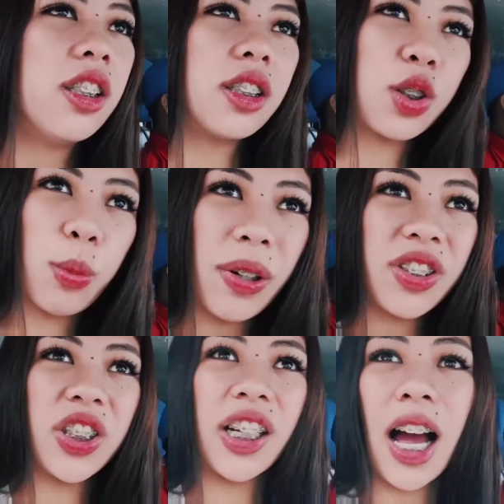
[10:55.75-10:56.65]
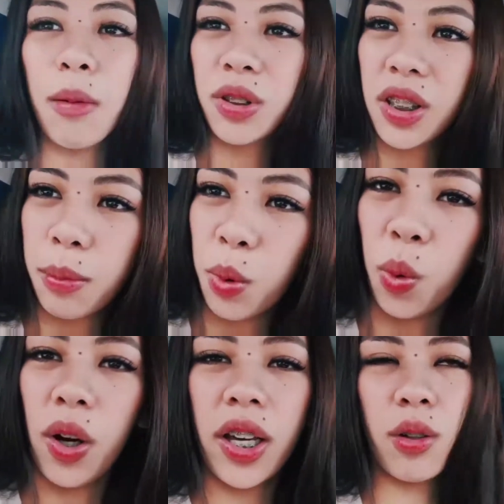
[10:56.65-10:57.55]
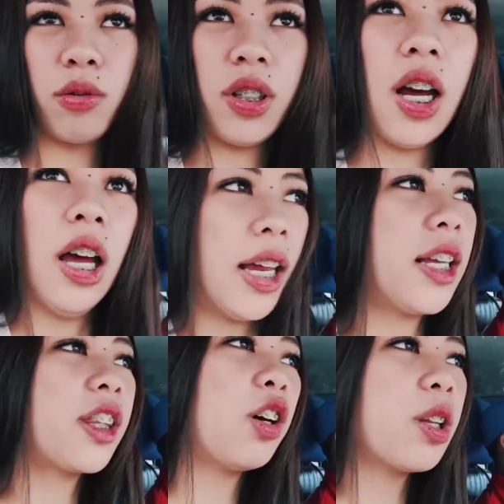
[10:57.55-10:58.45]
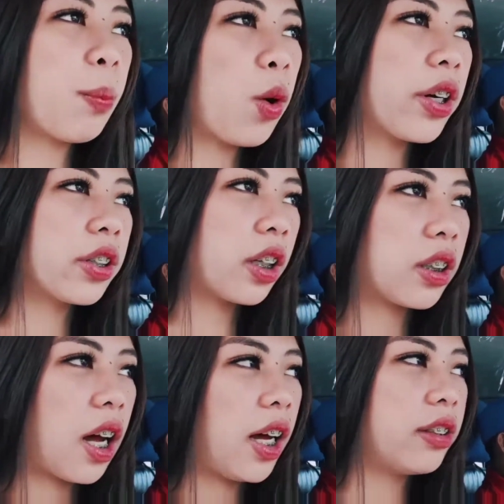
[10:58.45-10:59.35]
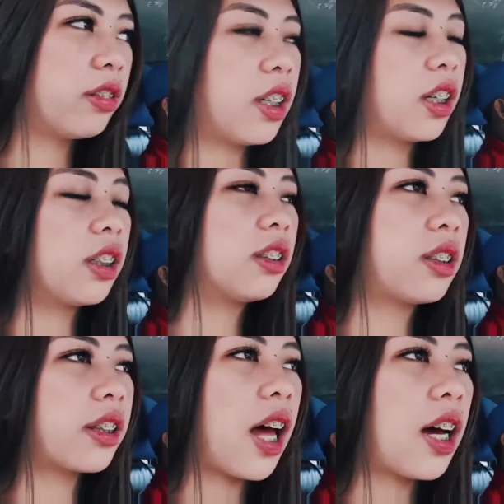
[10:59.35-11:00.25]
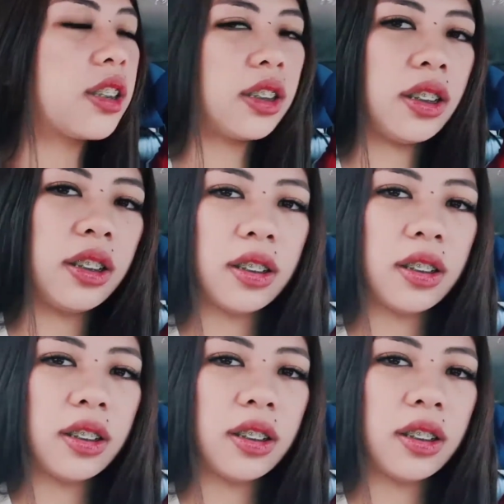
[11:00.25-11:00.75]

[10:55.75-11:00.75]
Sa sobrang tiyaga mo sa buhay, kuya. Ilang taon na po kayo nag, ano, nagta-taxi?